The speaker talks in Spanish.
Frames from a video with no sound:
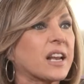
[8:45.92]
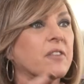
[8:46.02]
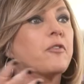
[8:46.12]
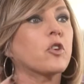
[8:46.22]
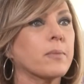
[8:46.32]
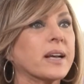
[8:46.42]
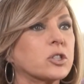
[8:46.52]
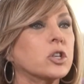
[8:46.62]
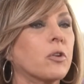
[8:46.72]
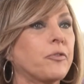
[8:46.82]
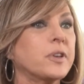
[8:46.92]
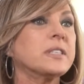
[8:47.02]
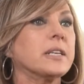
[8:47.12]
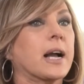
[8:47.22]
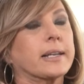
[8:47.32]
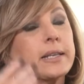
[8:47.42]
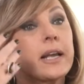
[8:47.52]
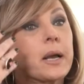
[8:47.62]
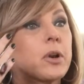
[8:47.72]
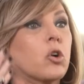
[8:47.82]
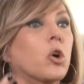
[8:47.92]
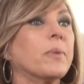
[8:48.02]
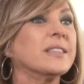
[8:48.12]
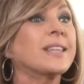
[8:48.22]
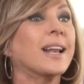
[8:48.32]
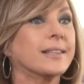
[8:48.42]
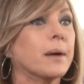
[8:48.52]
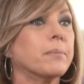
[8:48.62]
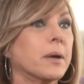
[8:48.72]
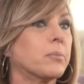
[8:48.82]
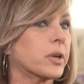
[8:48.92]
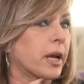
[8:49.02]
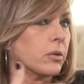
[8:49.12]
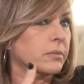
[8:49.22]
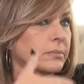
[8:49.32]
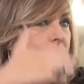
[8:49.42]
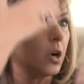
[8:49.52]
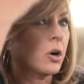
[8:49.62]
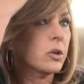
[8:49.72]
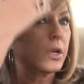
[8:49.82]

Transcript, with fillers: transformación física que tiene que ver con lo mental también, porque, ¿no?